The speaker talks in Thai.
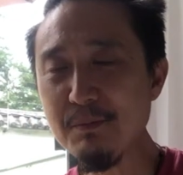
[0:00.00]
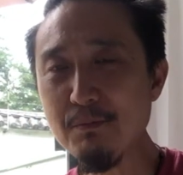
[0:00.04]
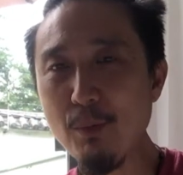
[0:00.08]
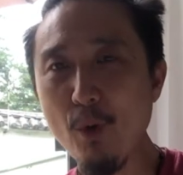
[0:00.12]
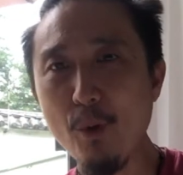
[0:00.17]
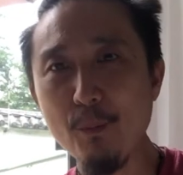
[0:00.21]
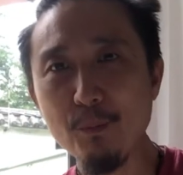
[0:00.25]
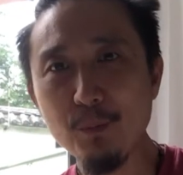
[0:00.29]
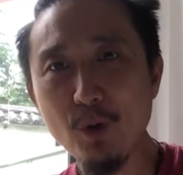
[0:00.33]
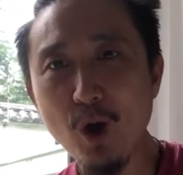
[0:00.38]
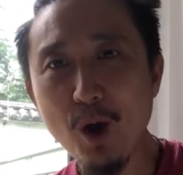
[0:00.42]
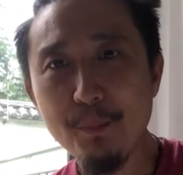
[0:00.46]
ผ
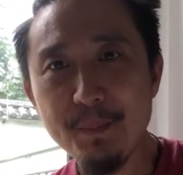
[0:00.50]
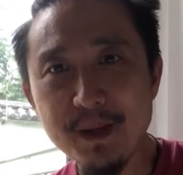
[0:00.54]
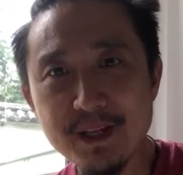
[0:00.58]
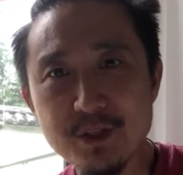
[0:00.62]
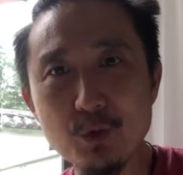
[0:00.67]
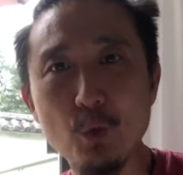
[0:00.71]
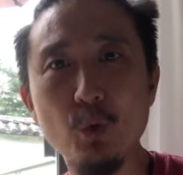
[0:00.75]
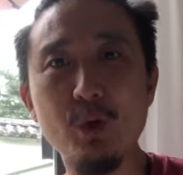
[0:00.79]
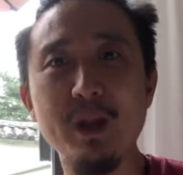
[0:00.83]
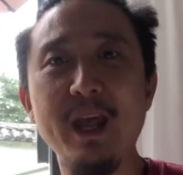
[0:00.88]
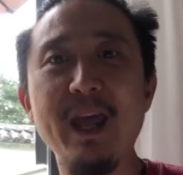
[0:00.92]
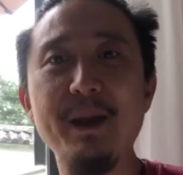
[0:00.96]
มก็พิ
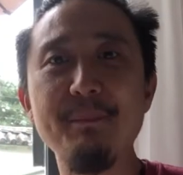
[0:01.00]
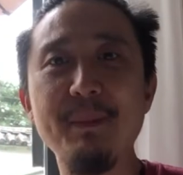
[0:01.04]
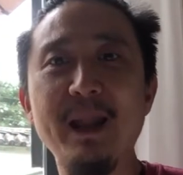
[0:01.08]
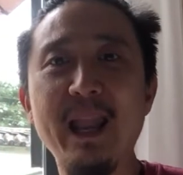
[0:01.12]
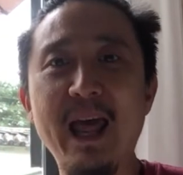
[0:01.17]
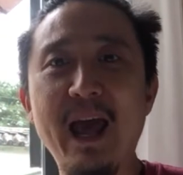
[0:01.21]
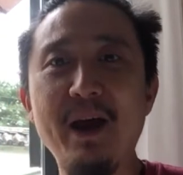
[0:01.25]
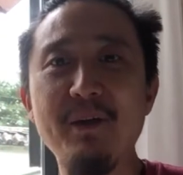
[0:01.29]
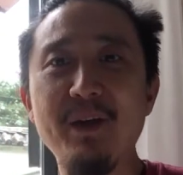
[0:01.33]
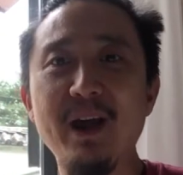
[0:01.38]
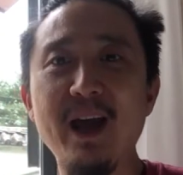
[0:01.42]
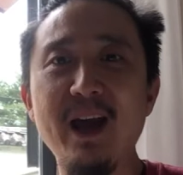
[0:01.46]
สูจน์เองมา
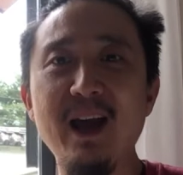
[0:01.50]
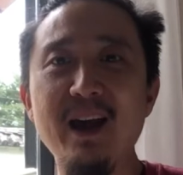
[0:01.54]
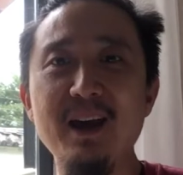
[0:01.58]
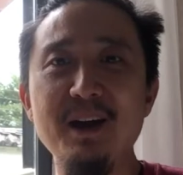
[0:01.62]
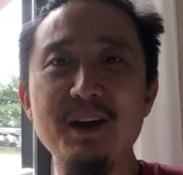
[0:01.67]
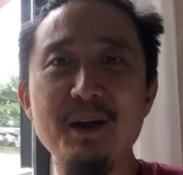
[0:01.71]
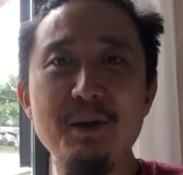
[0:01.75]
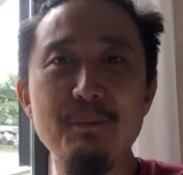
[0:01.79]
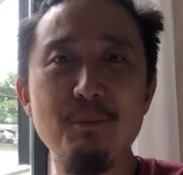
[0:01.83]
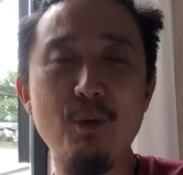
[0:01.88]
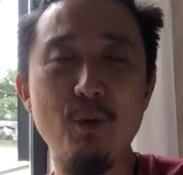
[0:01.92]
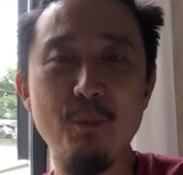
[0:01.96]
แล้วนะฮะ
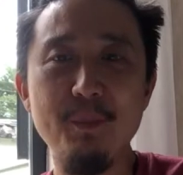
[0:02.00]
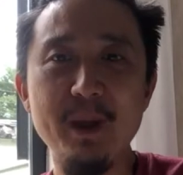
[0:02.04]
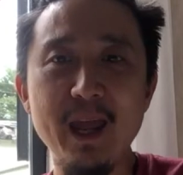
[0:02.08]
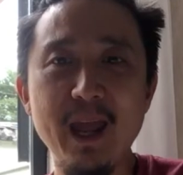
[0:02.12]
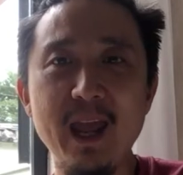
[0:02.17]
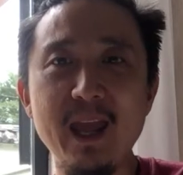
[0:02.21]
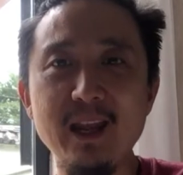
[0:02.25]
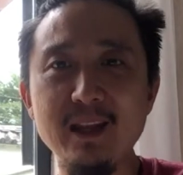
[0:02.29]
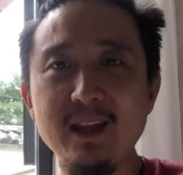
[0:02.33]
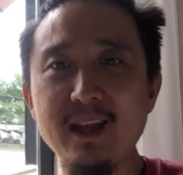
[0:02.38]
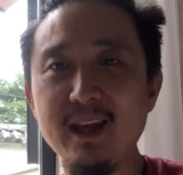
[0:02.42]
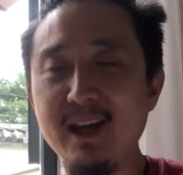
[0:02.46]
ผมเอ
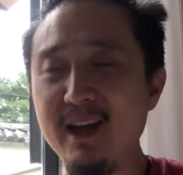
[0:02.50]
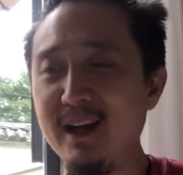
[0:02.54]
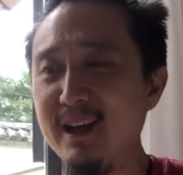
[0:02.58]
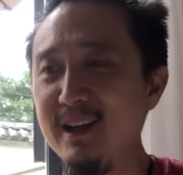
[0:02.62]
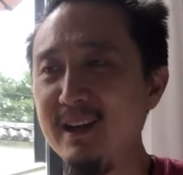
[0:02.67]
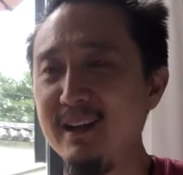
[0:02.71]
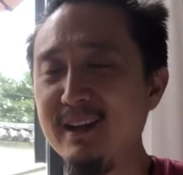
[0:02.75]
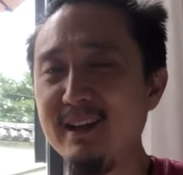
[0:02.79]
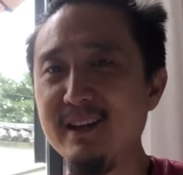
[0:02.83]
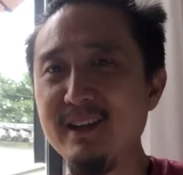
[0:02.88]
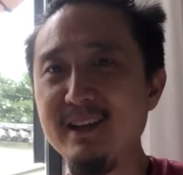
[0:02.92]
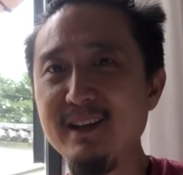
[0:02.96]
งเนี่ย
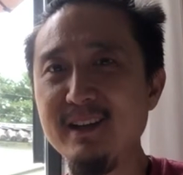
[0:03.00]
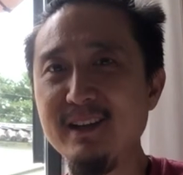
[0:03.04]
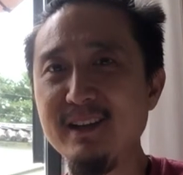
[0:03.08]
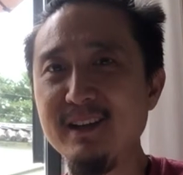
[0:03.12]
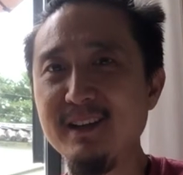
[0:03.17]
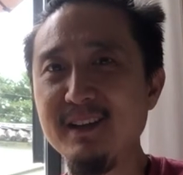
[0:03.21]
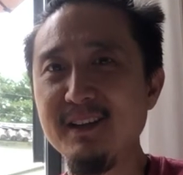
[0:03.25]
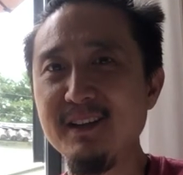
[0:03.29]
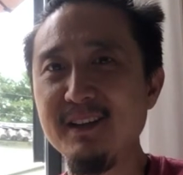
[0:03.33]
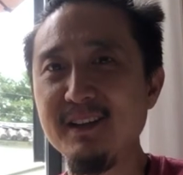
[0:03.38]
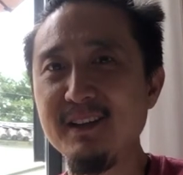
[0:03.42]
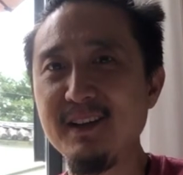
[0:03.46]

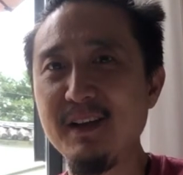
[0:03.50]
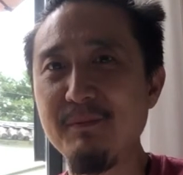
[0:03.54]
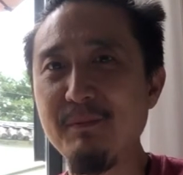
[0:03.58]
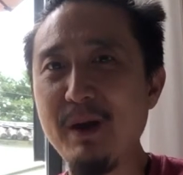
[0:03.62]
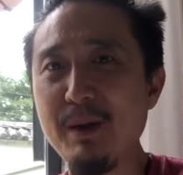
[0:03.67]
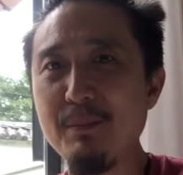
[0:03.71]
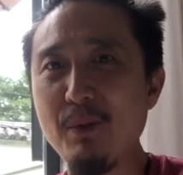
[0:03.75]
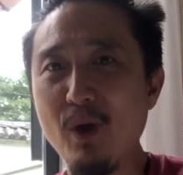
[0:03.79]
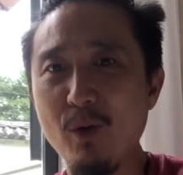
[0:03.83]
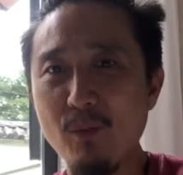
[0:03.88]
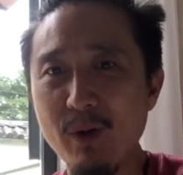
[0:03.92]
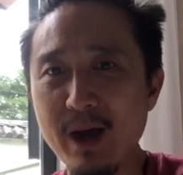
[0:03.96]
ทำไม
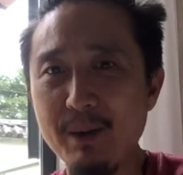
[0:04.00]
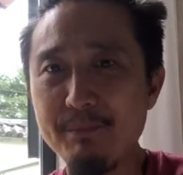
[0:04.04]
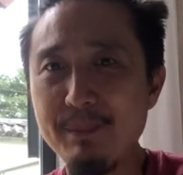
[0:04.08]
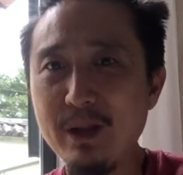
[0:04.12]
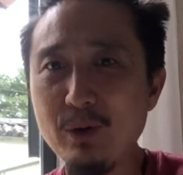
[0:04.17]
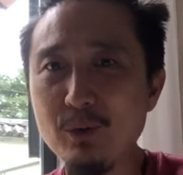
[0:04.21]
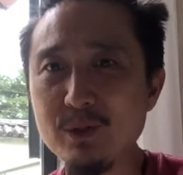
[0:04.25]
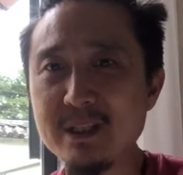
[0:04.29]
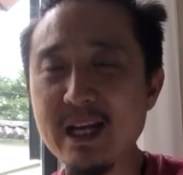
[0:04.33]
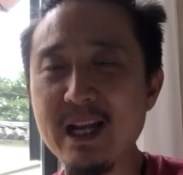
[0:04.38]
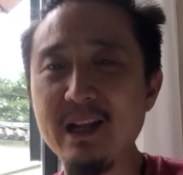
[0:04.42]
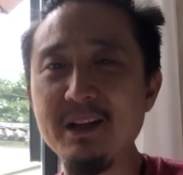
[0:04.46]
บอกว่าเป็น
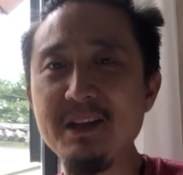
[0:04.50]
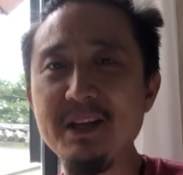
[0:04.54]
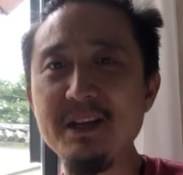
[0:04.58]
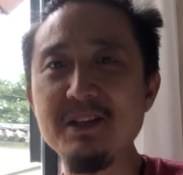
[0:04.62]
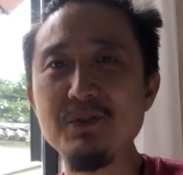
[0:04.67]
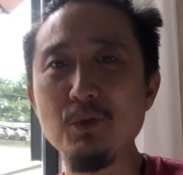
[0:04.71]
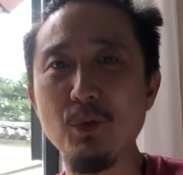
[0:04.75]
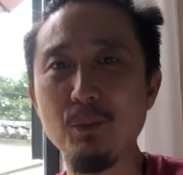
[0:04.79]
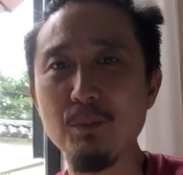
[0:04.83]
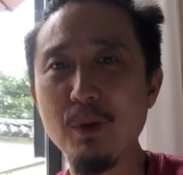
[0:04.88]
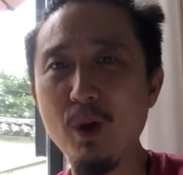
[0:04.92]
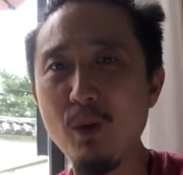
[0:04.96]
ลูกจ้างดี
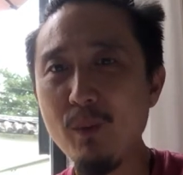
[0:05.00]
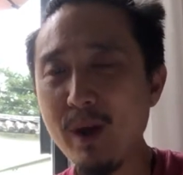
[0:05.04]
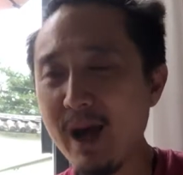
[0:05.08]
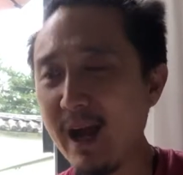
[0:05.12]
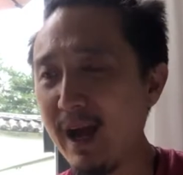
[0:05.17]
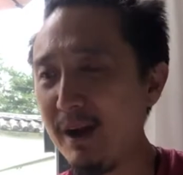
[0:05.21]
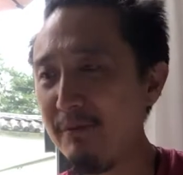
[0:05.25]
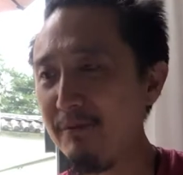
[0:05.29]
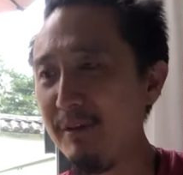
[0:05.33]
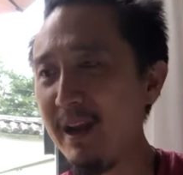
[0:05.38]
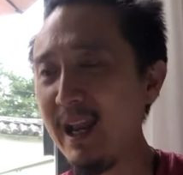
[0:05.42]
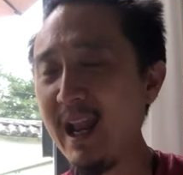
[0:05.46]
สุดเพราะว่า
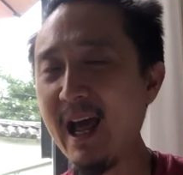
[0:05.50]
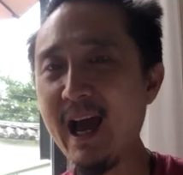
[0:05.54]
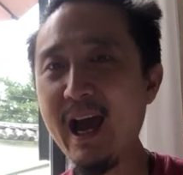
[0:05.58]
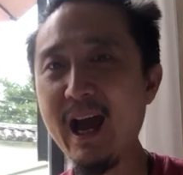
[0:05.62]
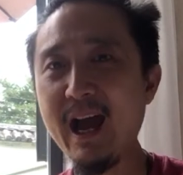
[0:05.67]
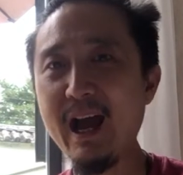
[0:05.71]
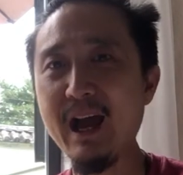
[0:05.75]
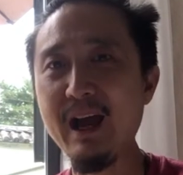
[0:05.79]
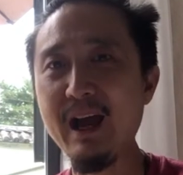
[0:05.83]
เวลา